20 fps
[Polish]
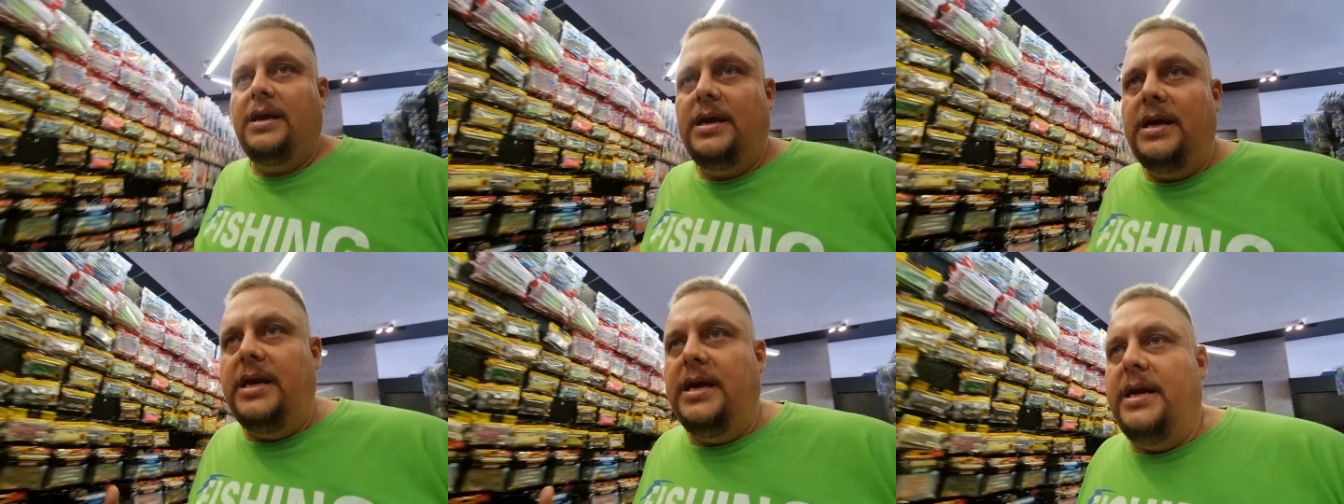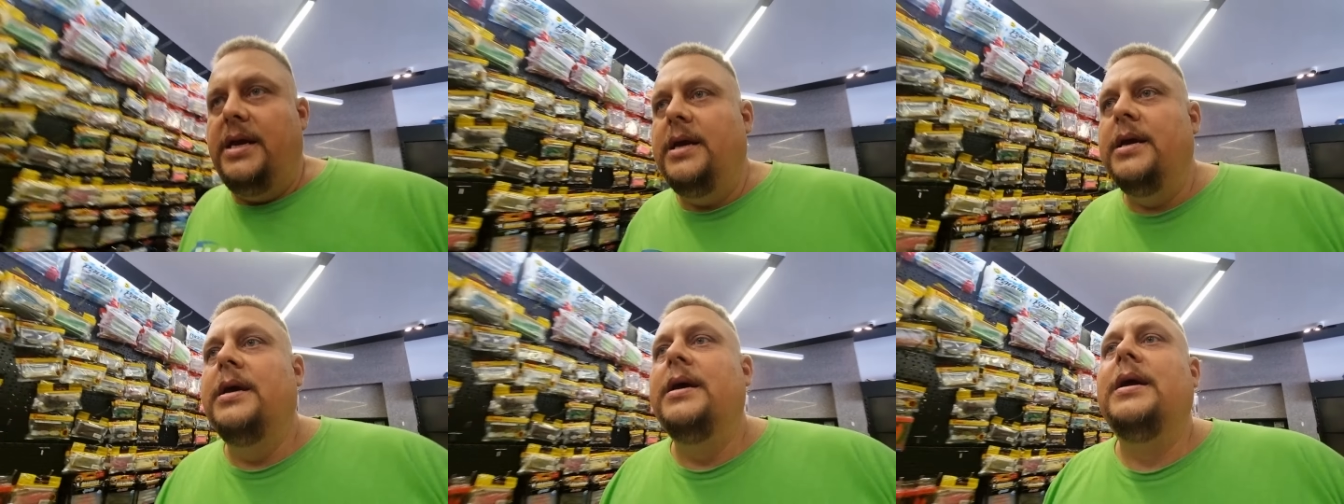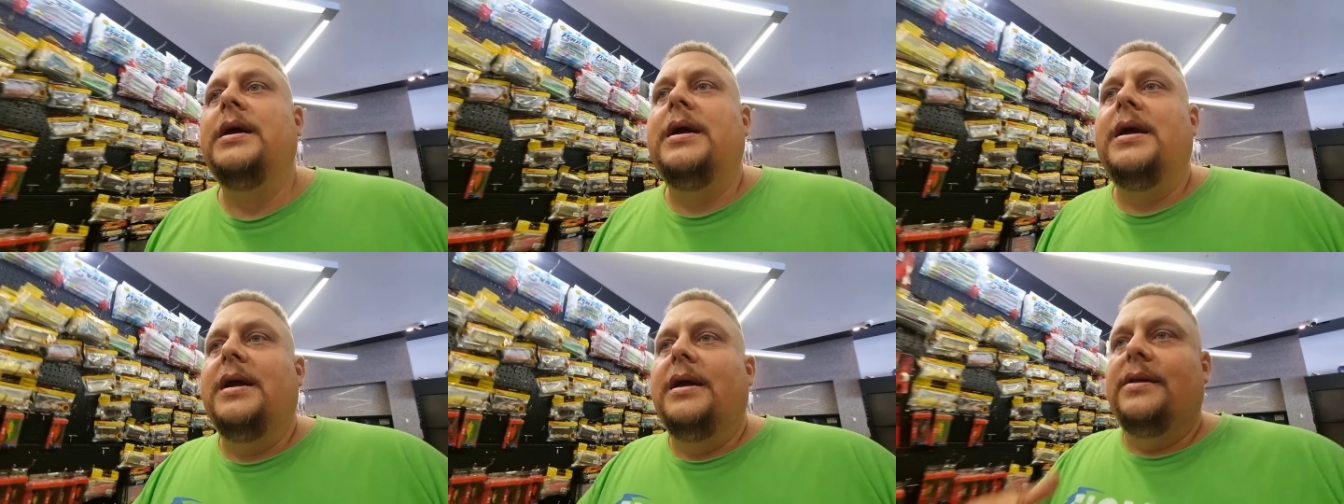I
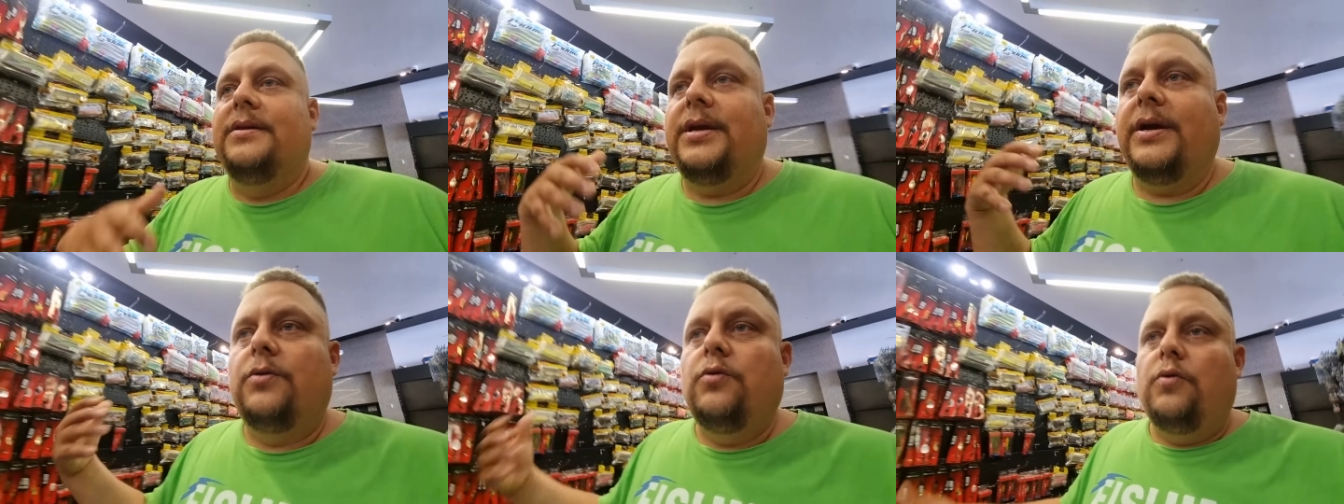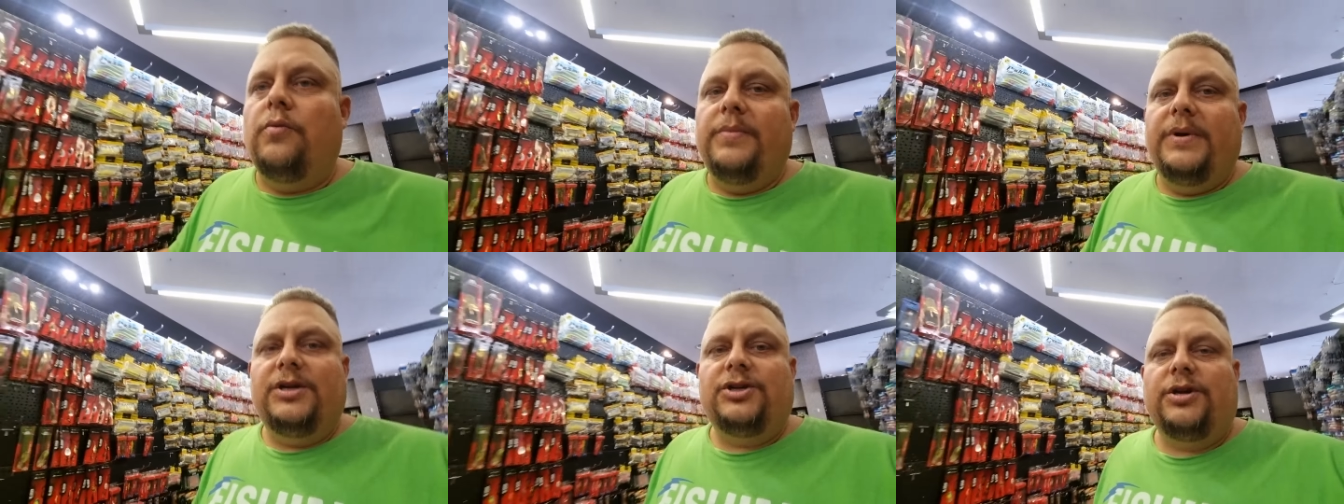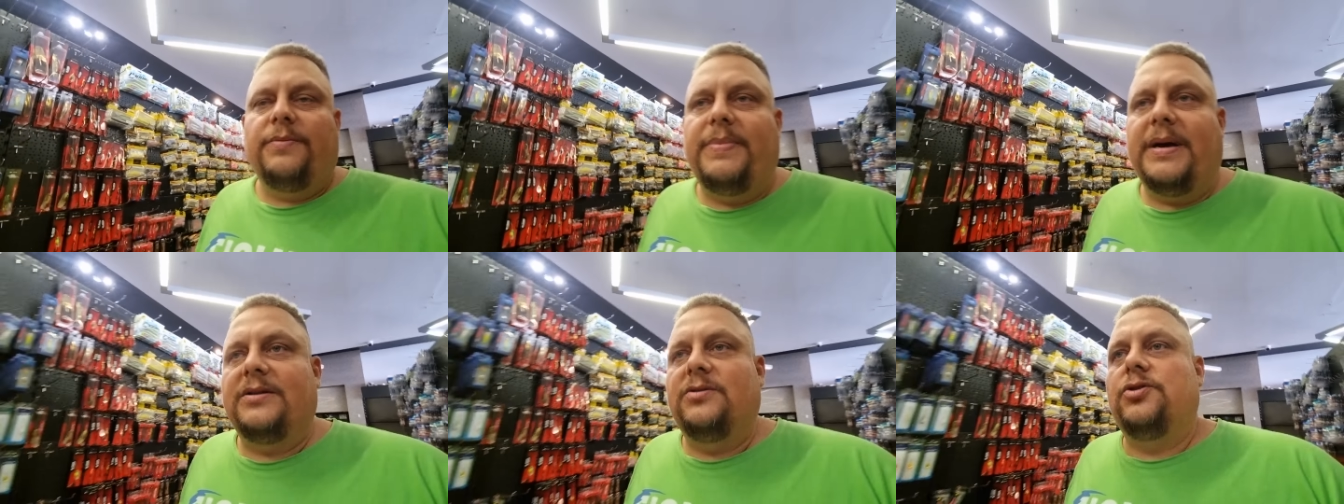te gumy
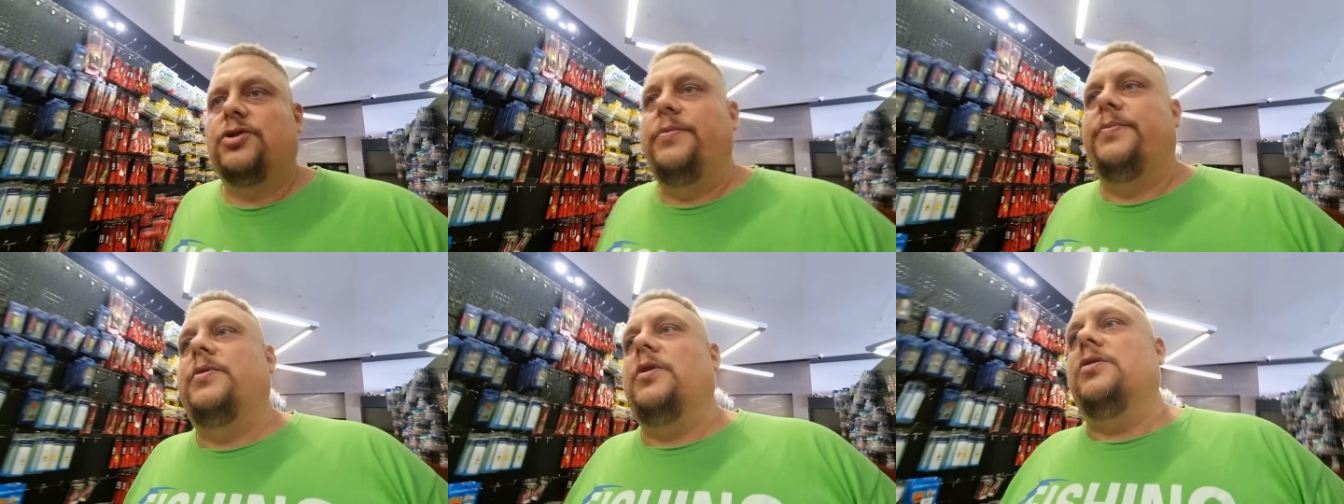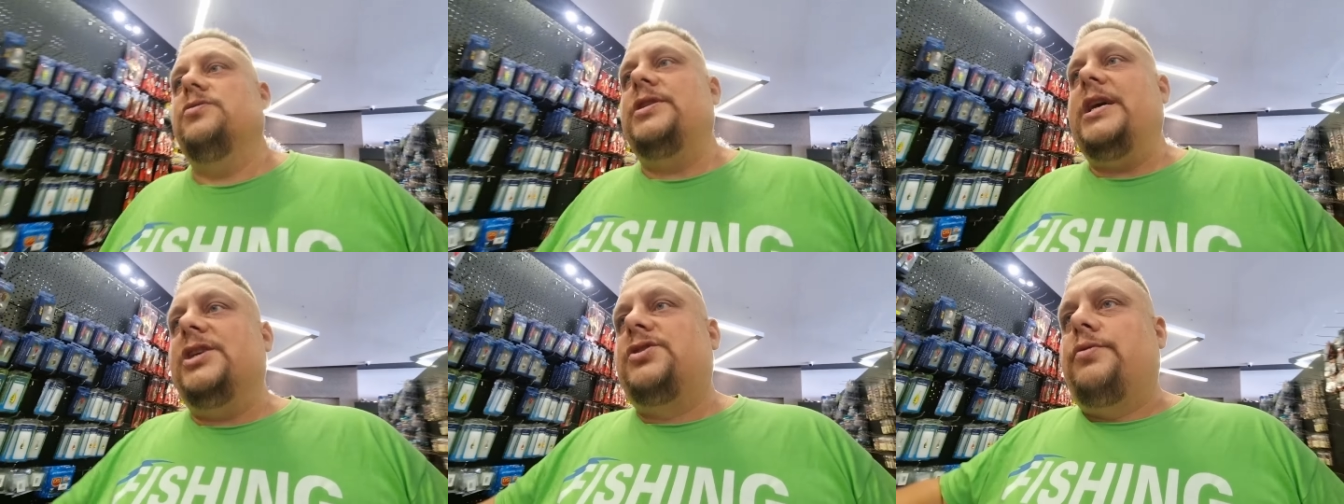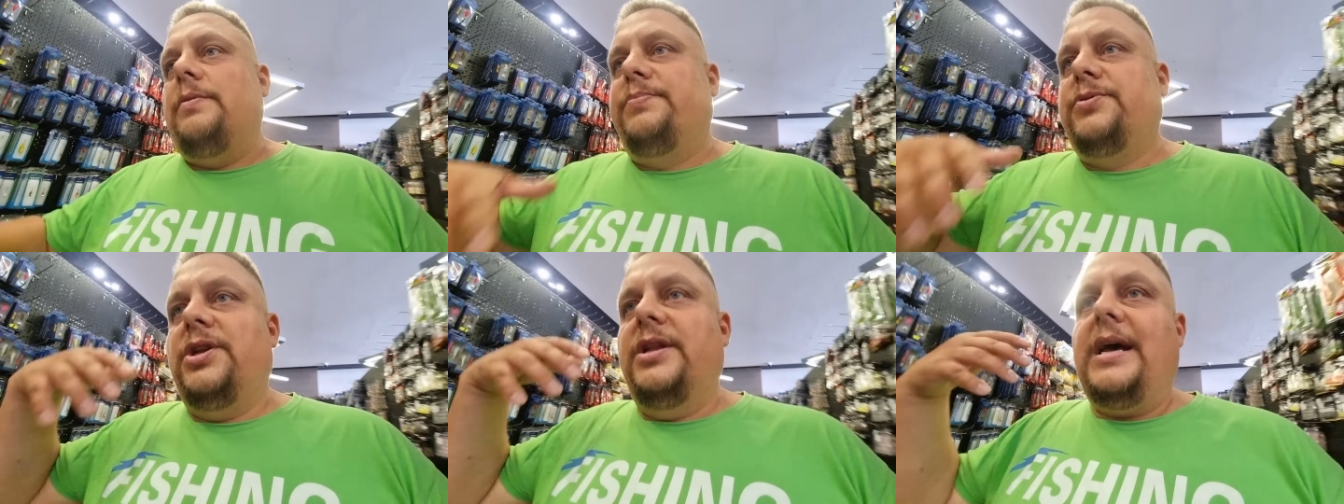się bardzo szybko
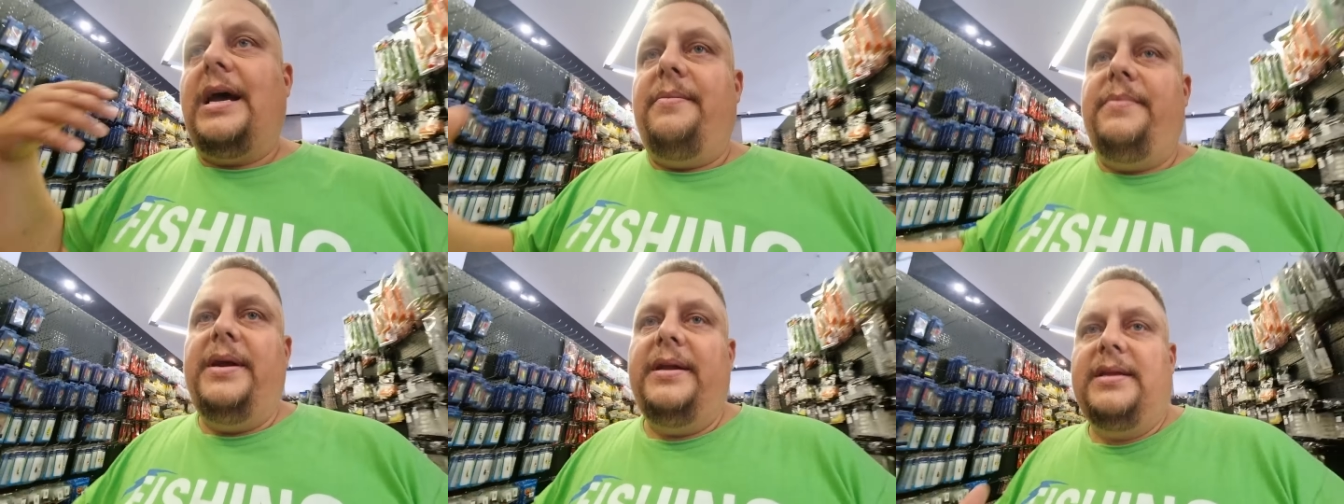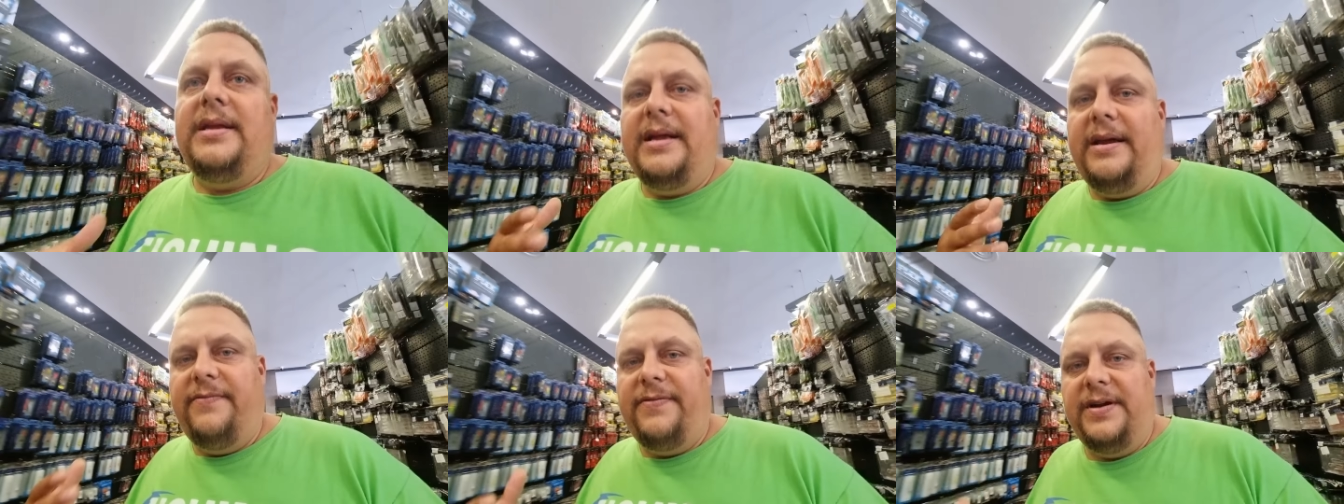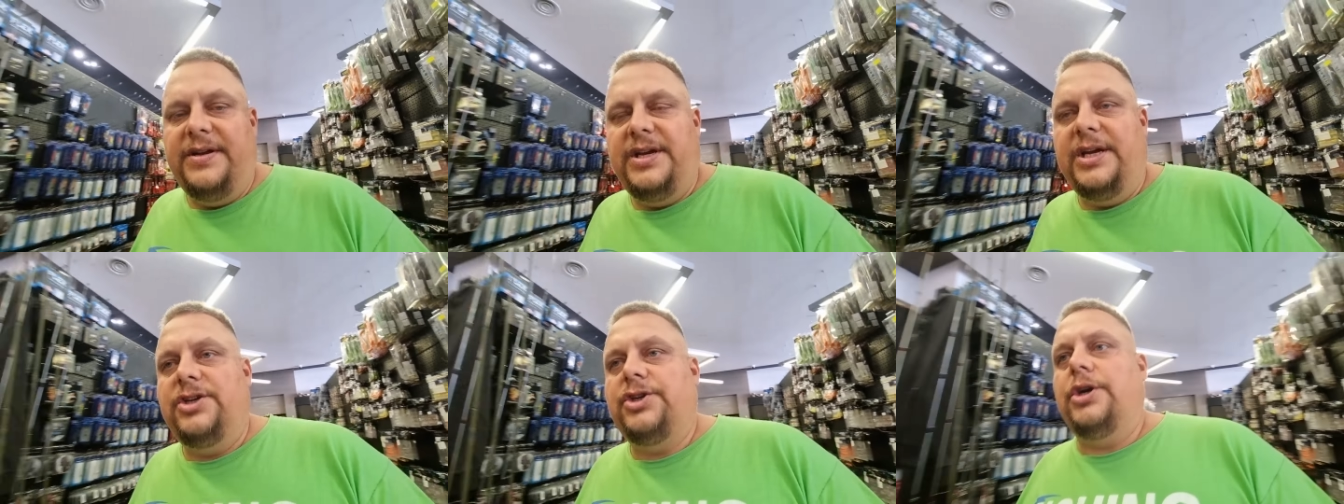rozeszły, przynajmniej te
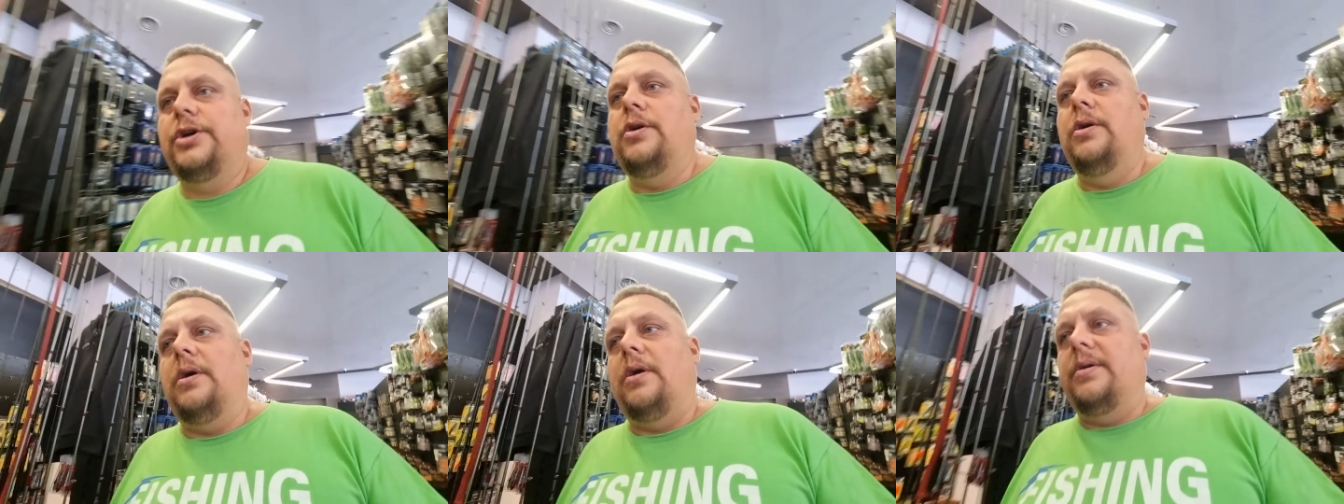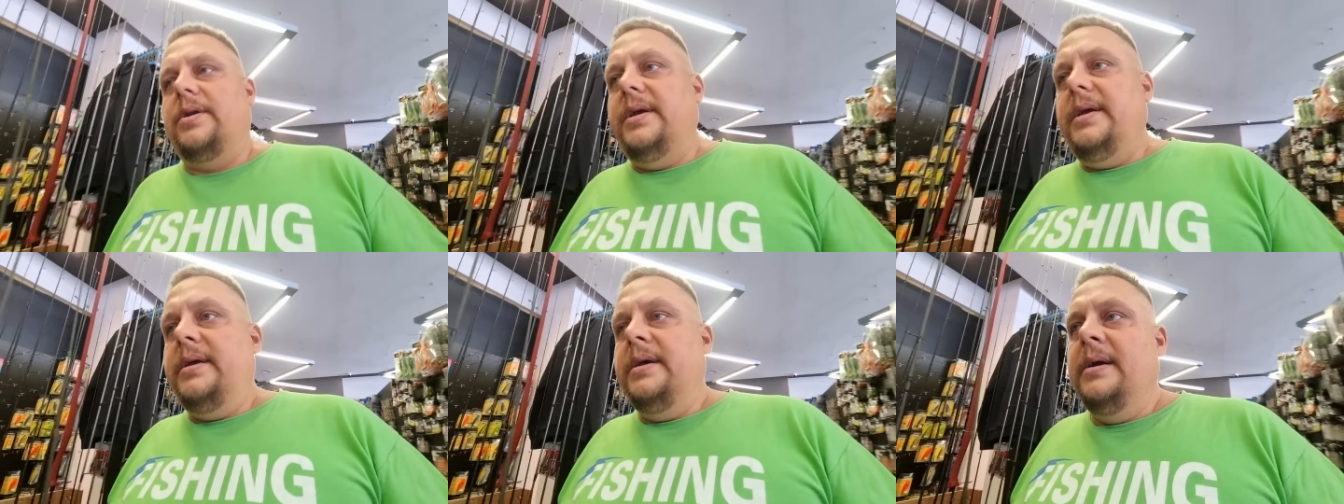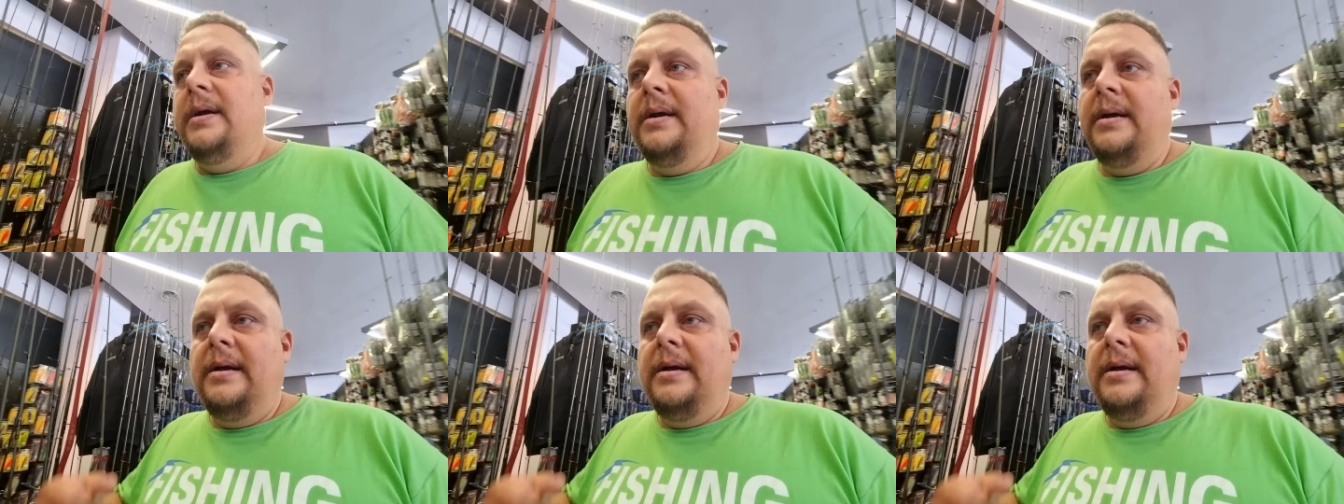najfajniejsze kolory